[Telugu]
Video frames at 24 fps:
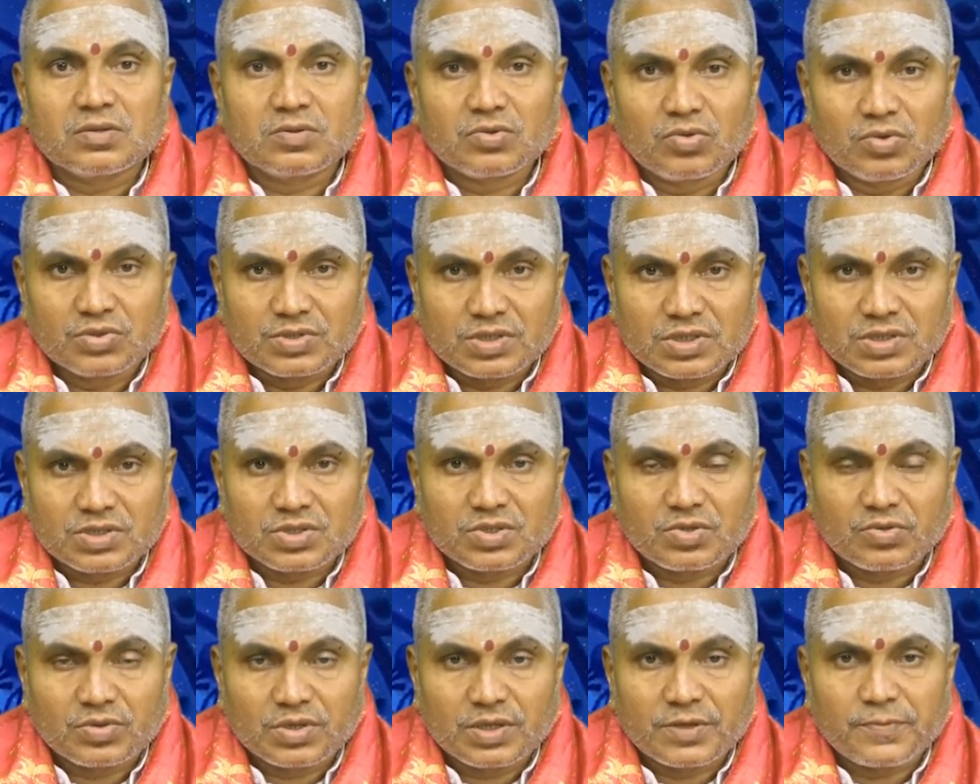
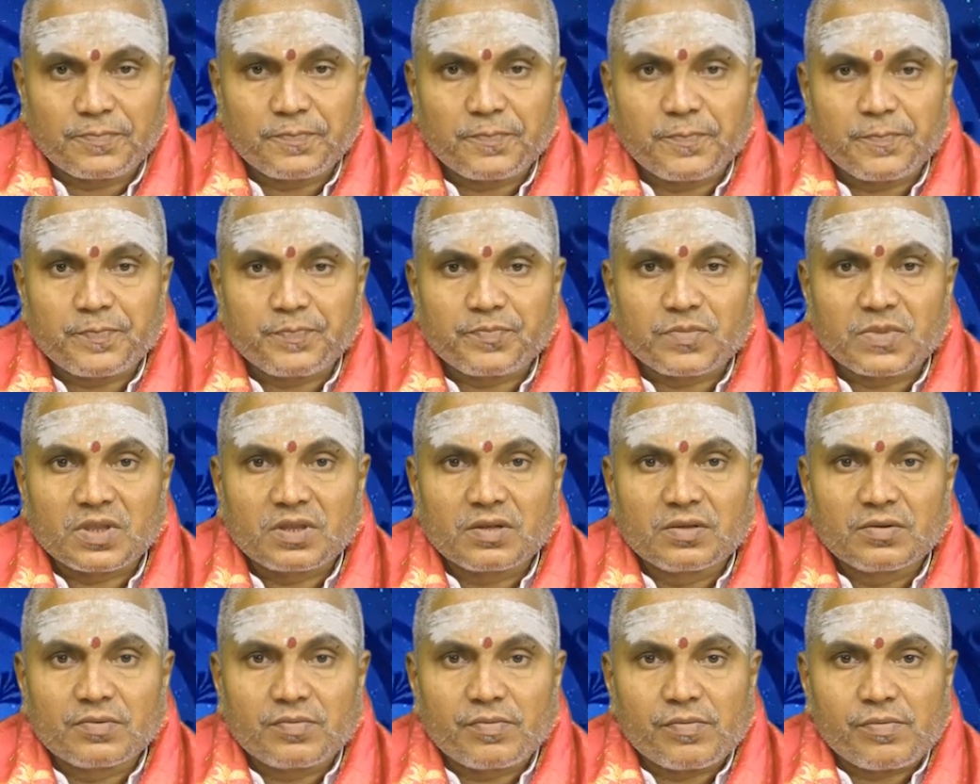గోచరిస్తూ ఉన్నాయి
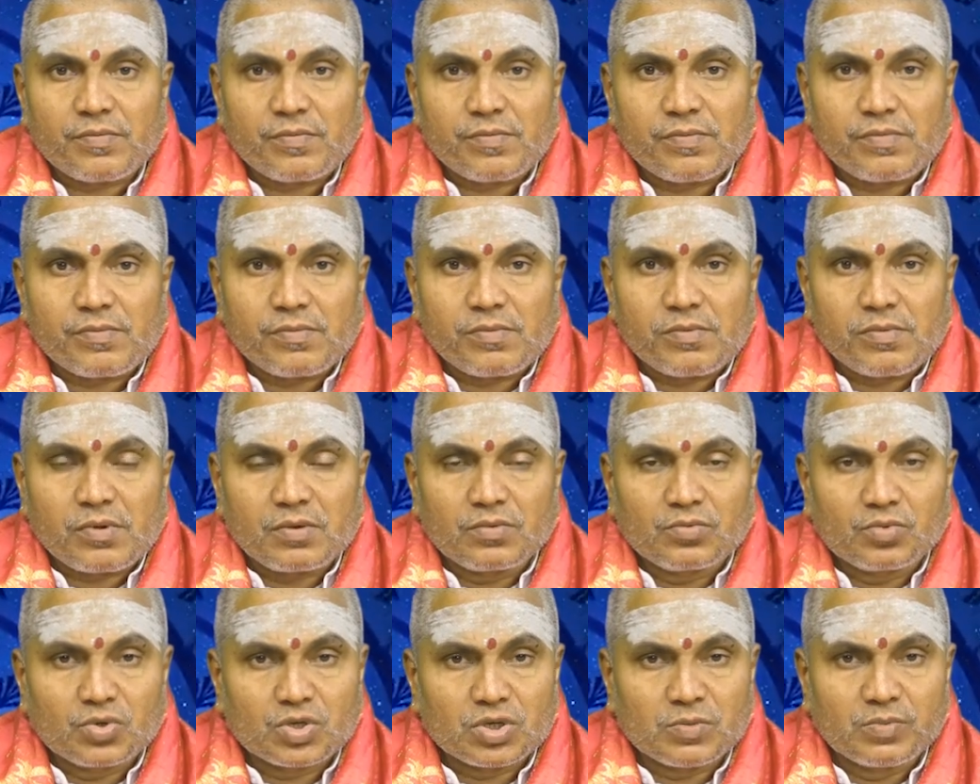
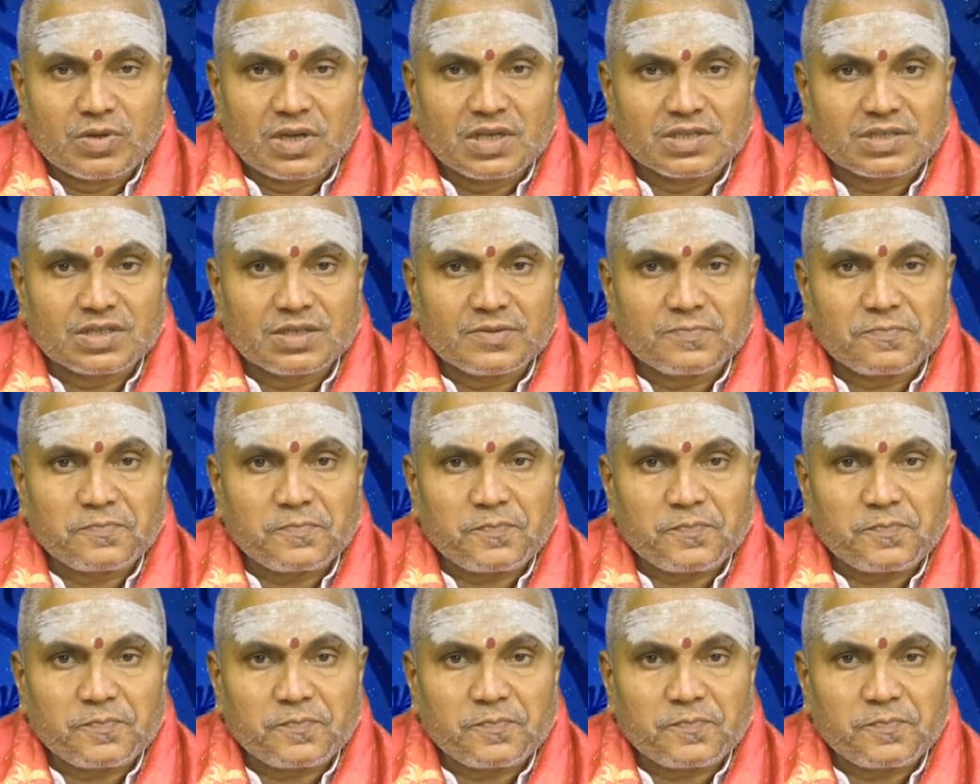వృషభ రాశి